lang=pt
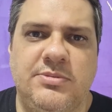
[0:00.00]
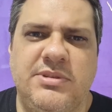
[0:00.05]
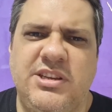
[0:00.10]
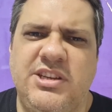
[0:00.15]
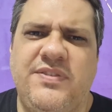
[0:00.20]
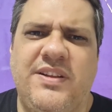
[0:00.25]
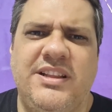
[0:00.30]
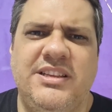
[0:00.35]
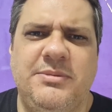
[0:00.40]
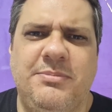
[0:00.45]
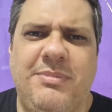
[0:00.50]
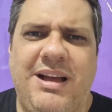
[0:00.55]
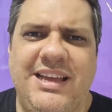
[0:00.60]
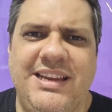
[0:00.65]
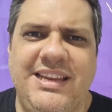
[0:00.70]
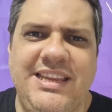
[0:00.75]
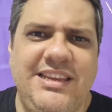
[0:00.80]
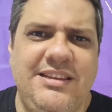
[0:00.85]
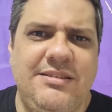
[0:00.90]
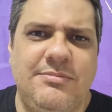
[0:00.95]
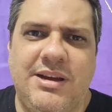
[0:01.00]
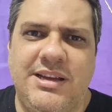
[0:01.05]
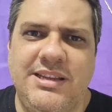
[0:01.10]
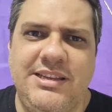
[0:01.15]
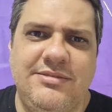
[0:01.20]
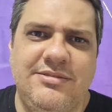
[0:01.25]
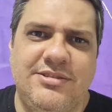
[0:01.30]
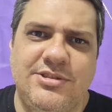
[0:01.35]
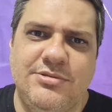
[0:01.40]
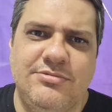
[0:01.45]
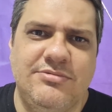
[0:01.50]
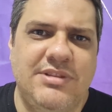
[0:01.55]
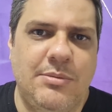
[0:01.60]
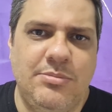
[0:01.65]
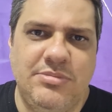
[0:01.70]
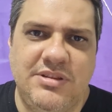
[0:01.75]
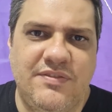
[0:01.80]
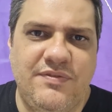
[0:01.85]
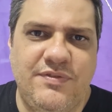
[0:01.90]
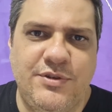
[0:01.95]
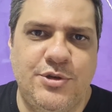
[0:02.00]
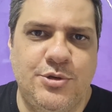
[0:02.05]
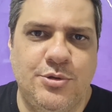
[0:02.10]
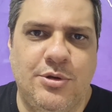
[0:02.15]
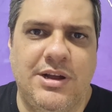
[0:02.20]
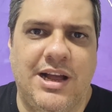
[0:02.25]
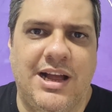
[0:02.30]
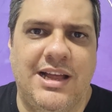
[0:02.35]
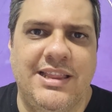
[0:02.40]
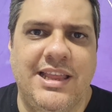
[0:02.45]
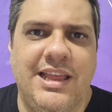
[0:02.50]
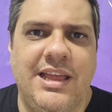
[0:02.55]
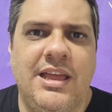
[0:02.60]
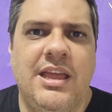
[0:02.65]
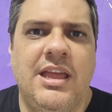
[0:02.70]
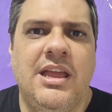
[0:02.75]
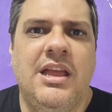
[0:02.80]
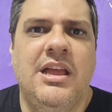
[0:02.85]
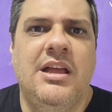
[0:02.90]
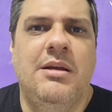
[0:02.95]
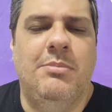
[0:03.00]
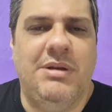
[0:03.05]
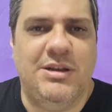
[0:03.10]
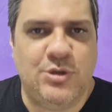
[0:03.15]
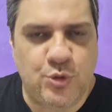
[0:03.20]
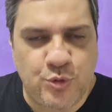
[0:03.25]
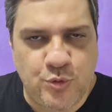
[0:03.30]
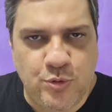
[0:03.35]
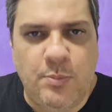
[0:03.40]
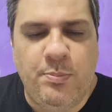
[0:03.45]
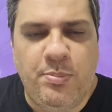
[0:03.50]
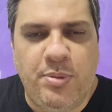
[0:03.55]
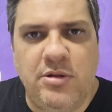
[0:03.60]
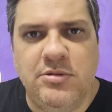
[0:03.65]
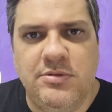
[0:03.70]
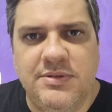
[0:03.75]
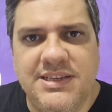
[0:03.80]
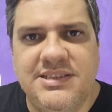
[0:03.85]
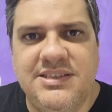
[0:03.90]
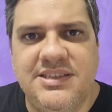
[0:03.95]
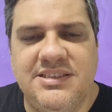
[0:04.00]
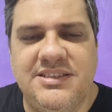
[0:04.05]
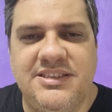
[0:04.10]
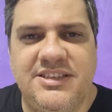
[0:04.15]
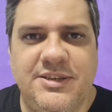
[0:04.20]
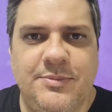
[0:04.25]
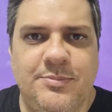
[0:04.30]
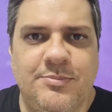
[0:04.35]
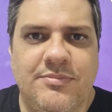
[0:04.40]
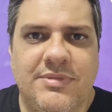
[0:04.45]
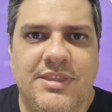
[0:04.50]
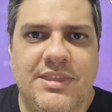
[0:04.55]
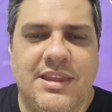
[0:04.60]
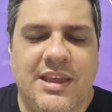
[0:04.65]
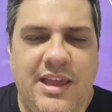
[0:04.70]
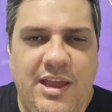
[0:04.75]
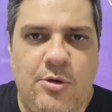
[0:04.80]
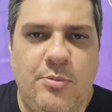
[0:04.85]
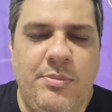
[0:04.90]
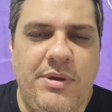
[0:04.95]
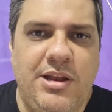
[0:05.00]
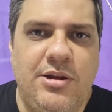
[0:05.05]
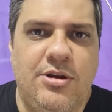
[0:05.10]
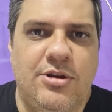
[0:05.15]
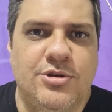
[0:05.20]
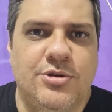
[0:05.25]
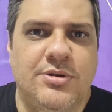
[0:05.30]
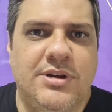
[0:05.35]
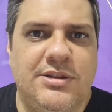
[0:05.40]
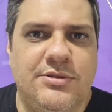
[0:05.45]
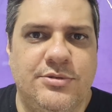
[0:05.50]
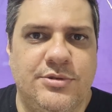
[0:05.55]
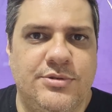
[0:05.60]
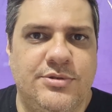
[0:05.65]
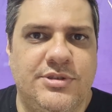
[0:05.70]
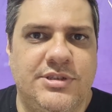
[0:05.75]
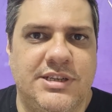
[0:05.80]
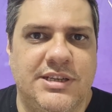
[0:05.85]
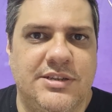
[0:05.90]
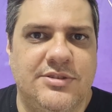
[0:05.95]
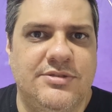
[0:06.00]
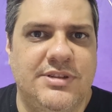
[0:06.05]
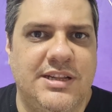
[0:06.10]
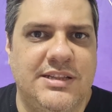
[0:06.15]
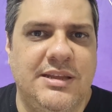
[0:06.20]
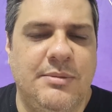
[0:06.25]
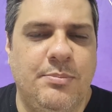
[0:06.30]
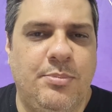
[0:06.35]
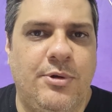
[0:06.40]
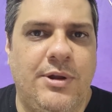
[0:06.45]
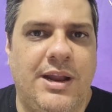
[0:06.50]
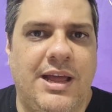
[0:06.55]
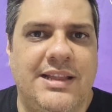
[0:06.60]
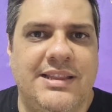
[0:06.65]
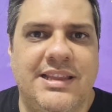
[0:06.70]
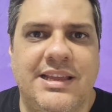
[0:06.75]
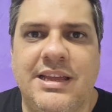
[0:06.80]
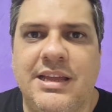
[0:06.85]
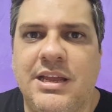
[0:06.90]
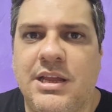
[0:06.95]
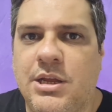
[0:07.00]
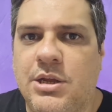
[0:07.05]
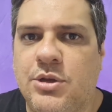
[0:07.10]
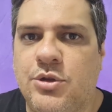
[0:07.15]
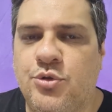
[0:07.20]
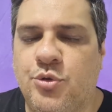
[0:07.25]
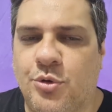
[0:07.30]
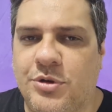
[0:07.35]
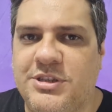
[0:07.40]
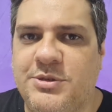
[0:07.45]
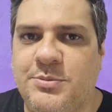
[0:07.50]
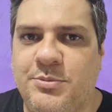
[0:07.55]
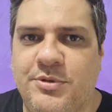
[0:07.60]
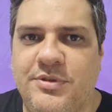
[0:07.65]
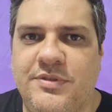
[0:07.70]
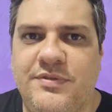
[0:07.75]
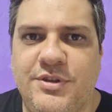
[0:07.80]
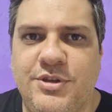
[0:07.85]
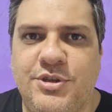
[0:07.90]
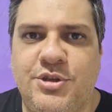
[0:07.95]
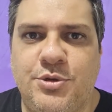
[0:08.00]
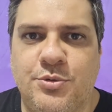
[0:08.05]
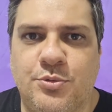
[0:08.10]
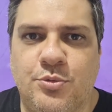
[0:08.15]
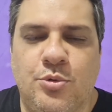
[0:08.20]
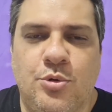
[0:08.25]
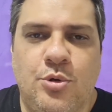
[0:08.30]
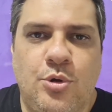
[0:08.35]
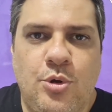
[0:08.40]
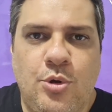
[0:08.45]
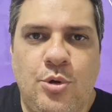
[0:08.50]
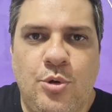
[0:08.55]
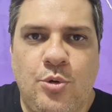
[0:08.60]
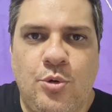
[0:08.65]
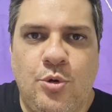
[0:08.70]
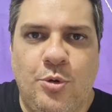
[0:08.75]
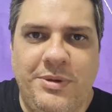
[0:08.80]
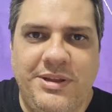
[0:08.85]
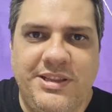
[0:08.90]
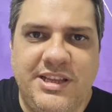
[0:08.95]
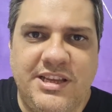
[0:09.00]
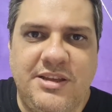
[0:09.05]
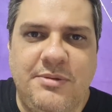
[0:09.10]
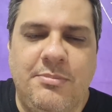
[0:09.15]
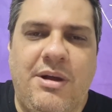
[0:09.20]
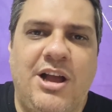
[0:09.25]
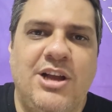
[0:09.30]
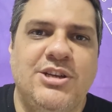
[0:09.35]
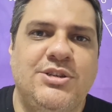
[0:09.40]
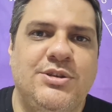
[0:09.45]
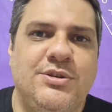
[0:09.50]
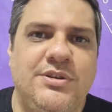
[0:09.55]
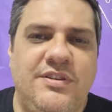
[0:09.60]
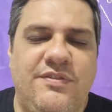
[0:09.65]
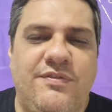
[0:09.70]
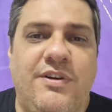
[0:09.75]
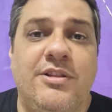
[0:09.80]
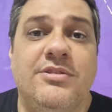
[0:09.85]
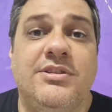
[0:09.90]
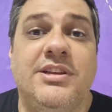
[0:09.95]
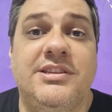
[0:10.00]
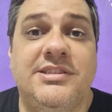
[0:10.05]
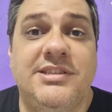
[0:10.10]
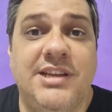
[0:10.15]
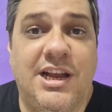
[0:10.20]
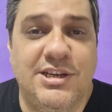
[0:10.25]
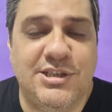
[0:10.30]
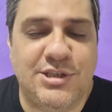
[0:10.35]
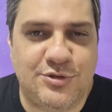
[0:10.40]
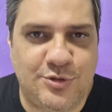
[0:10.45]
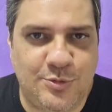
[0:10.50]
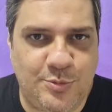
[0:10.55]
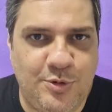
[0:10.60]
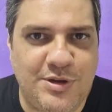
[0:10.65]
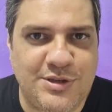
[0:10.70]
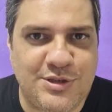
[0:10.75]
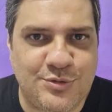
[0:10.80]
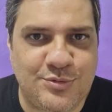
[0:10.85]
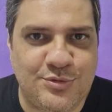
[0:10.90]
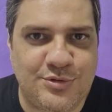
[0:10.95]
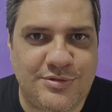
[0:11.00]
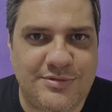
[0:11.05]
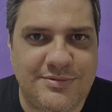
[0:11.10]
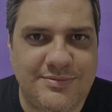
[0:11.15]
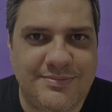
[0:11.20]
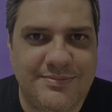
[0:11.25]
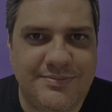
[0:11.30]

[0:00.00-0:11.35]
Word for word: Quando a gente fala de Marinho, Marinho acho que não está muito afim de jogar, né? Mas o João Paulo, esse sim, é o melhor jogador do Santos na temporada 2021. Comenta aqui embaixo e fala o que, que você acha sobre o assunto.